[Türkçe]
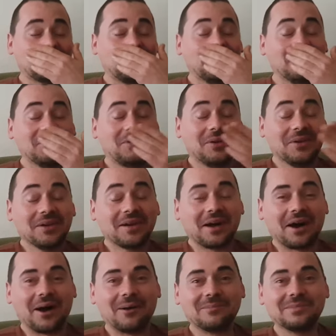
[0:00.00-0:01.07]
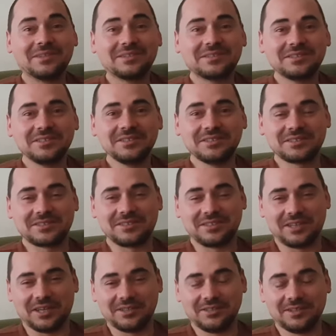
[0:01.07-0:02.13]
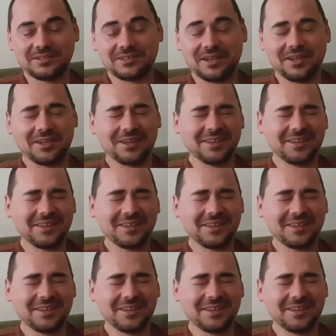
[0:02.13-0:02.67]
Çünkü ablasını siken şey